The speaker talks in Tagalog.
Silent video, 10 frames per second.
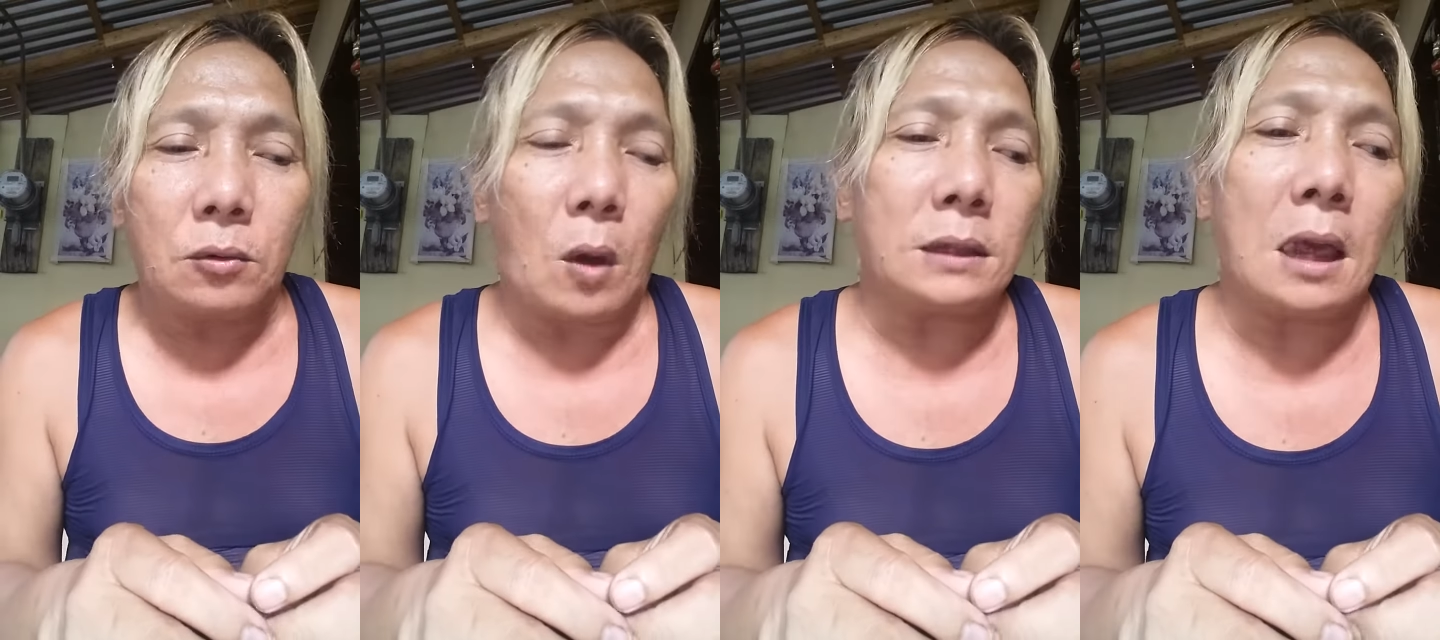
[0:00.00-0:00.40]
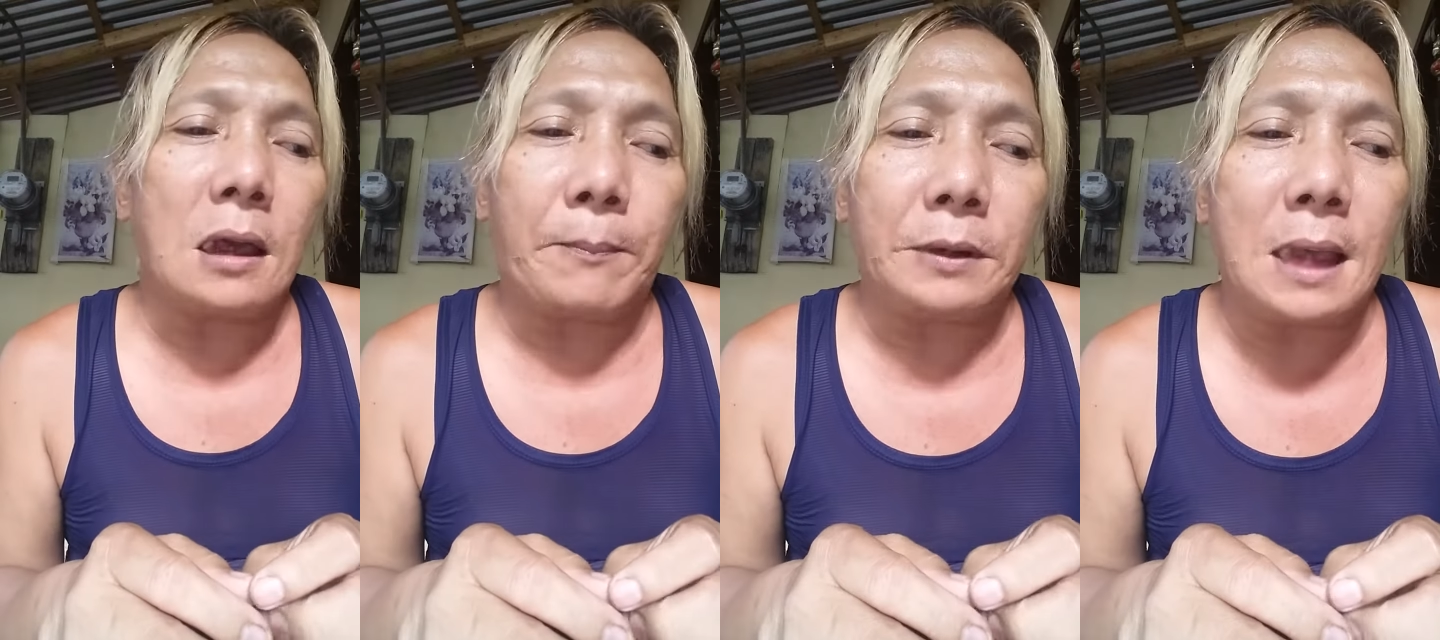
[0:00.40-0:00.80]
kuan kang
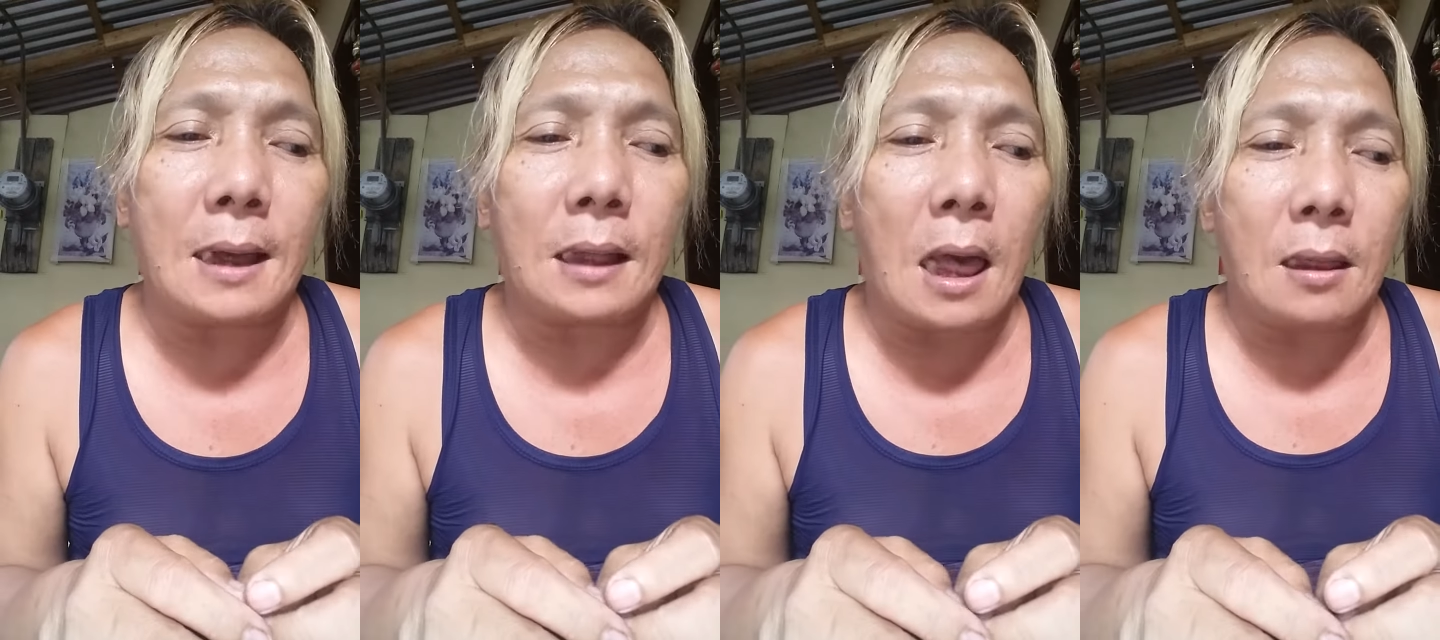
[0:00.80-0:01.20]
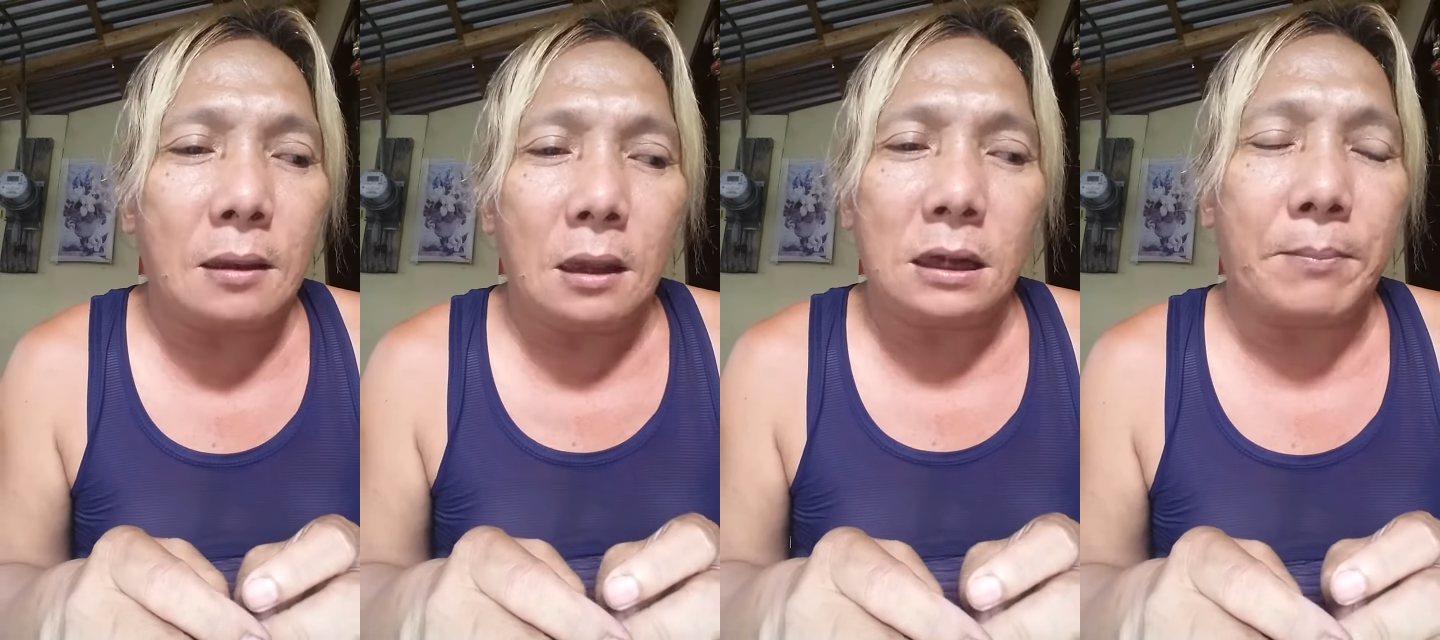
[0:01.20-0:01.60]
kapriya ah, ka
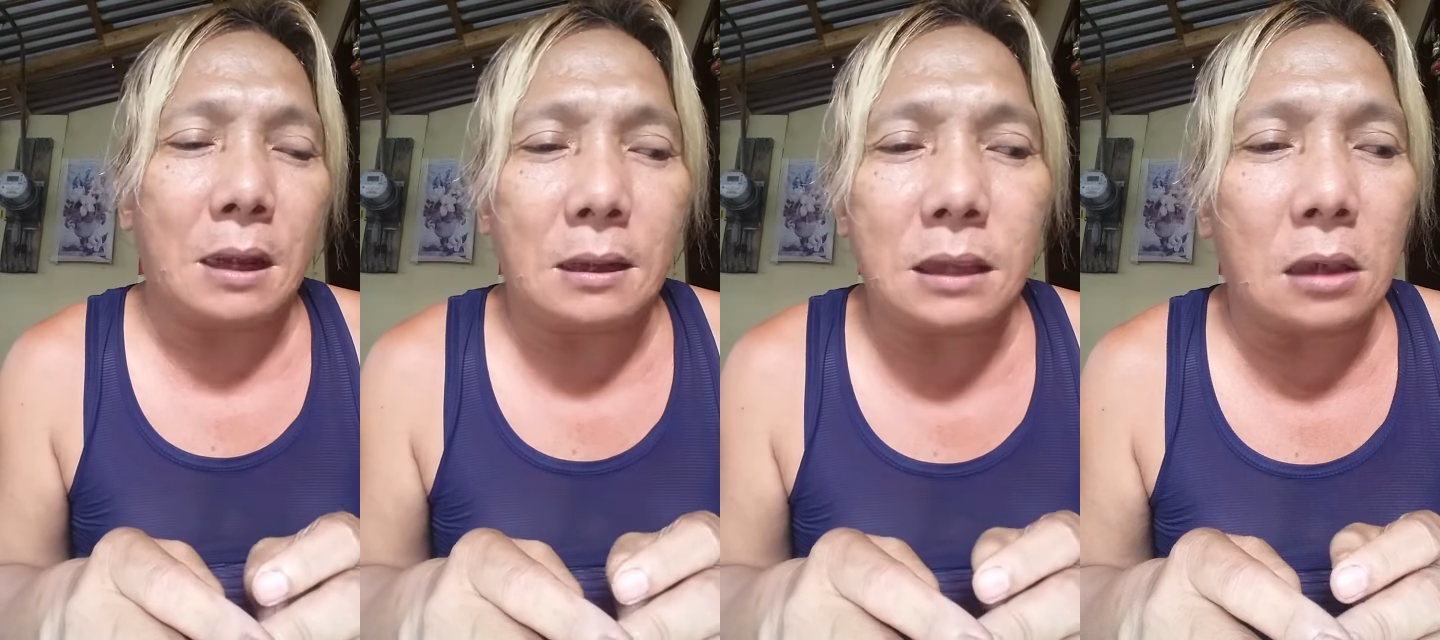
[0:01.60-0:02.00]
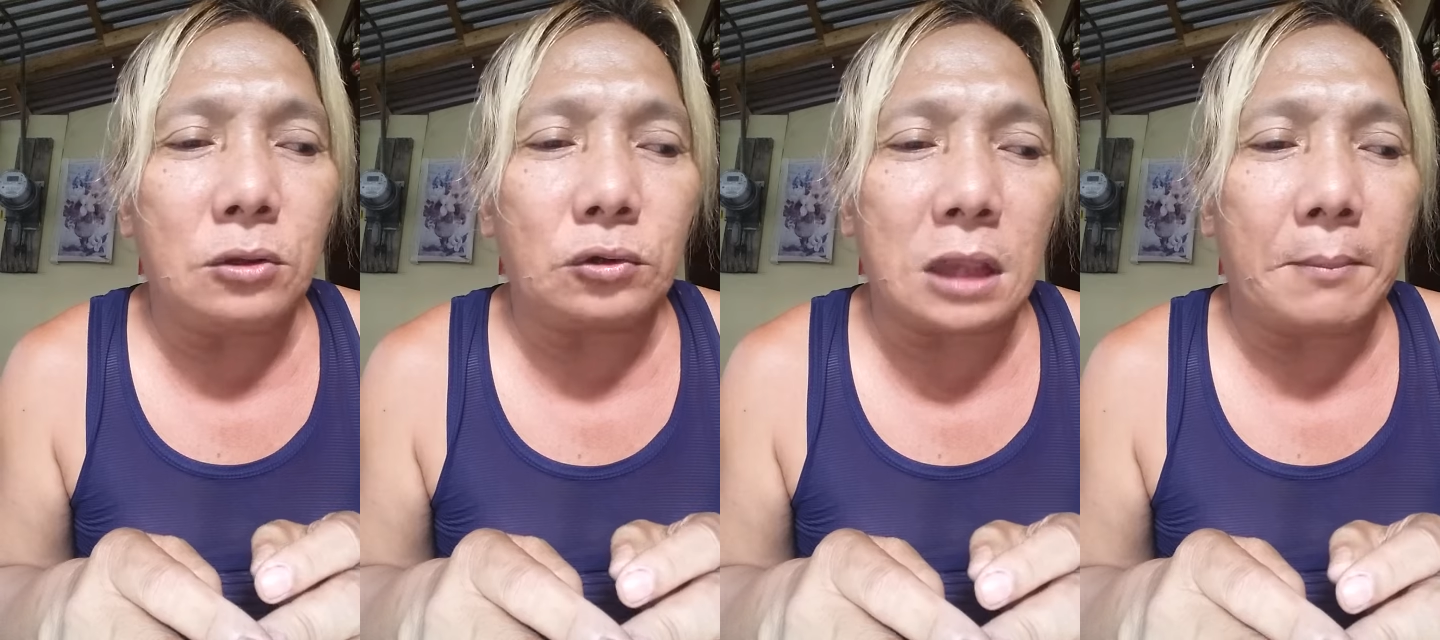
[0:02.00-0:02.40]
nabaligi ang
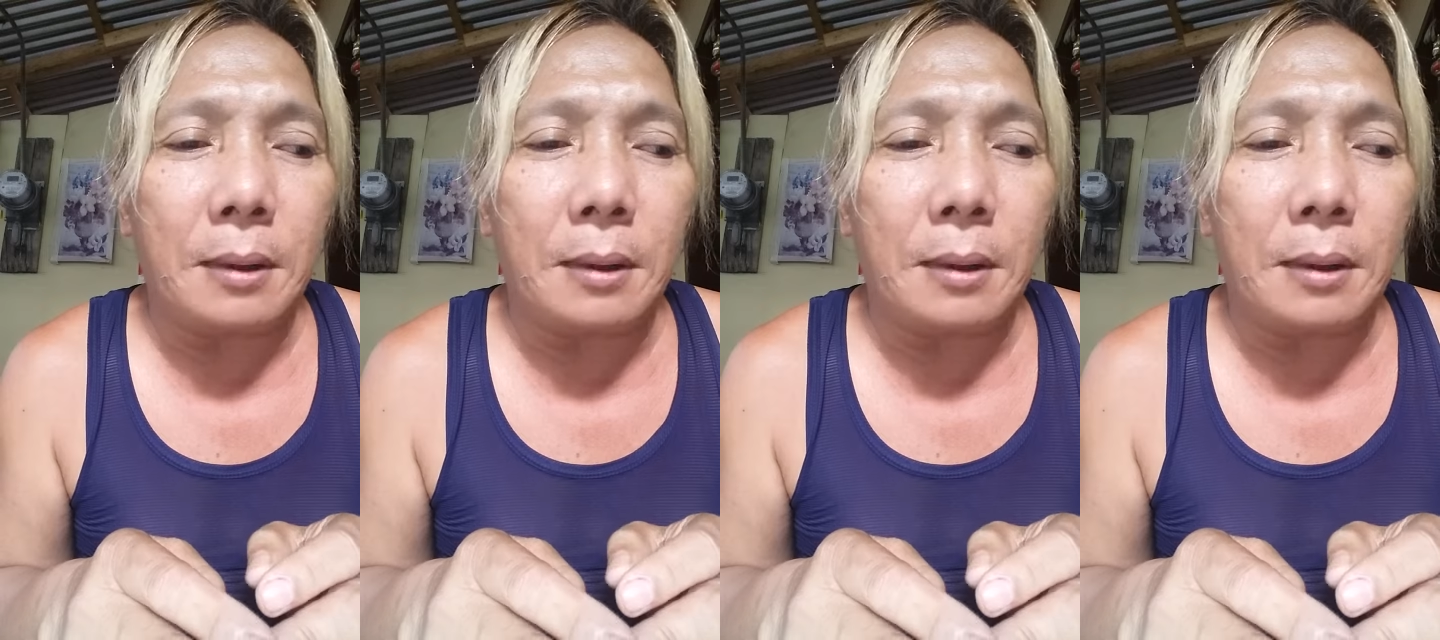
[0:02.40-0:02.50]
yuta